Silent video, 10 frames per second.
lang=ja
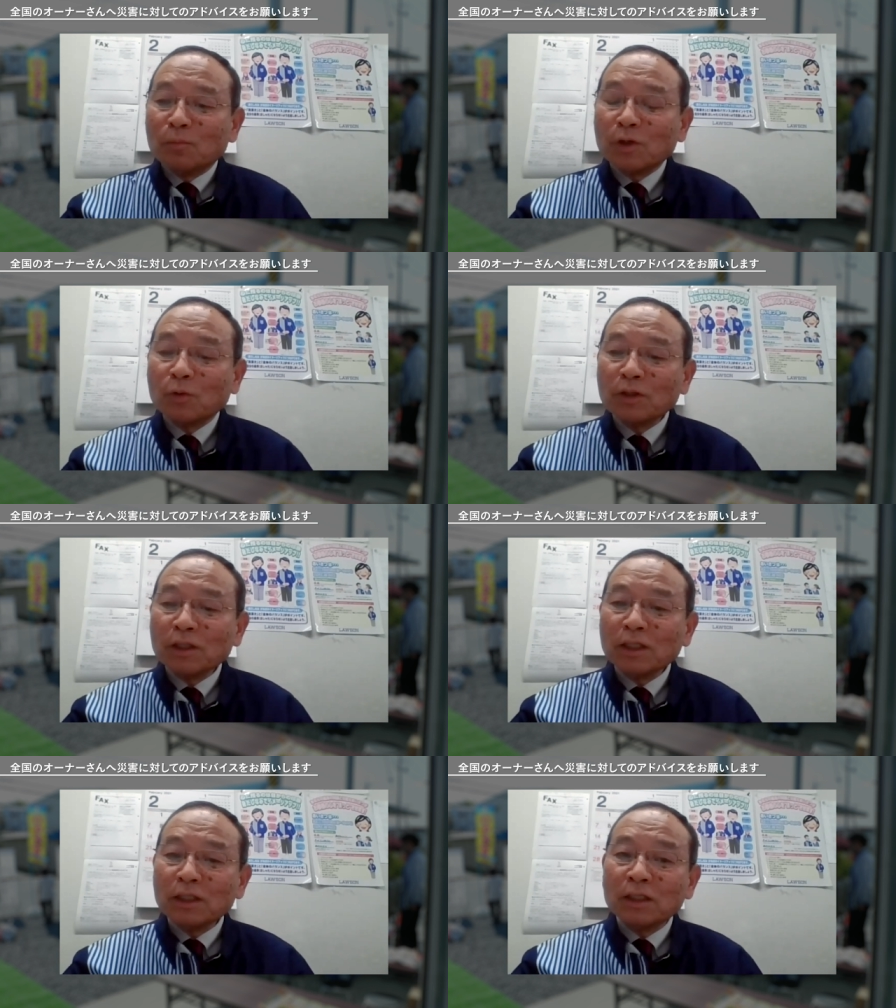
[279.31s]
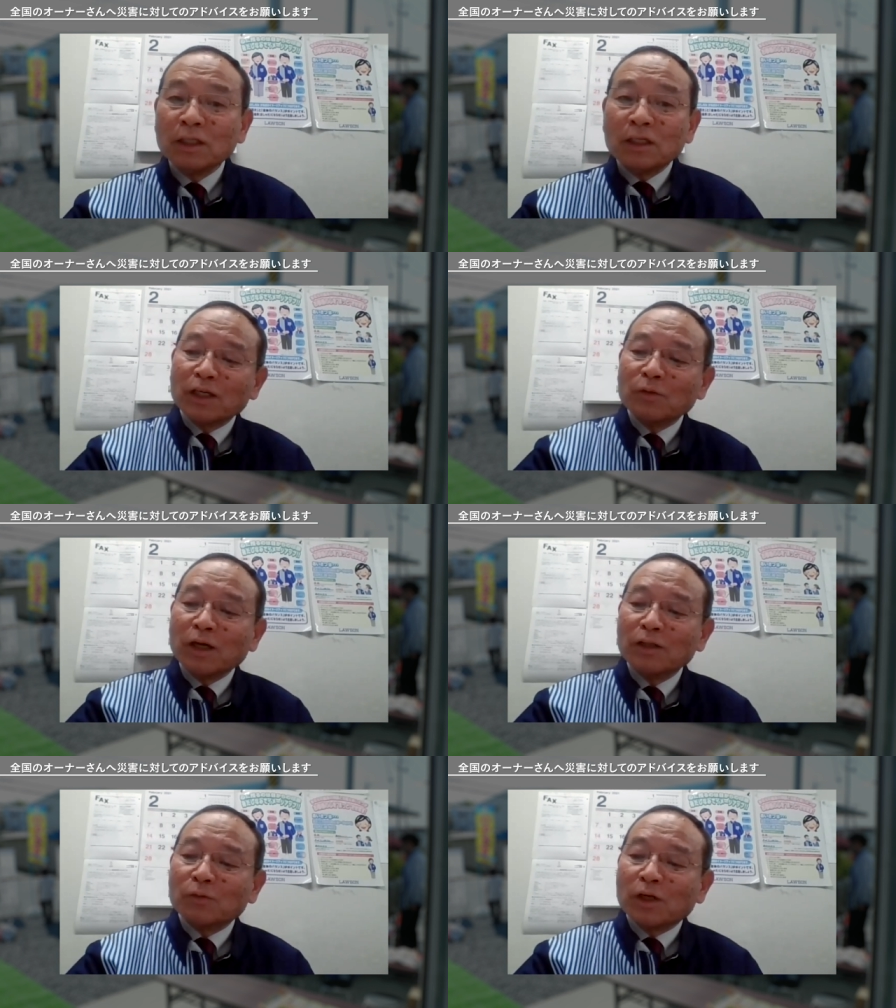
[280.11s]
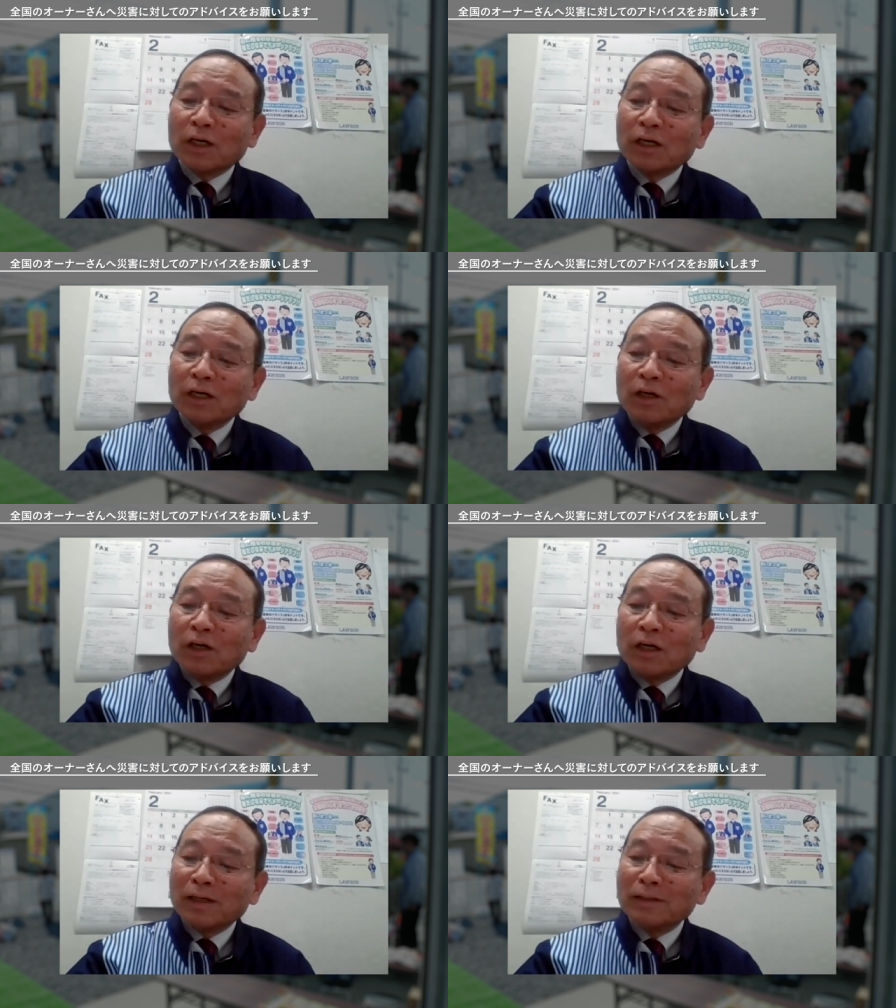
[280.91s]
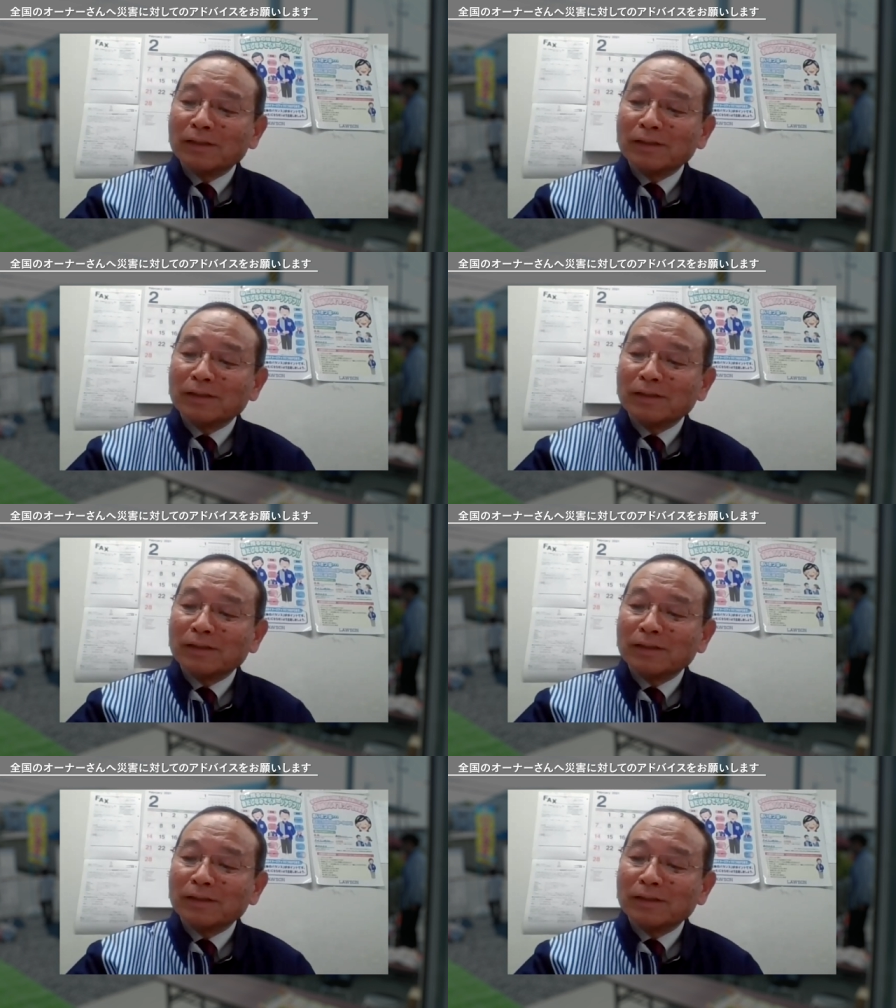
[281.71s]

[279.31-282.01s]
まあ、これだけ経験のないような大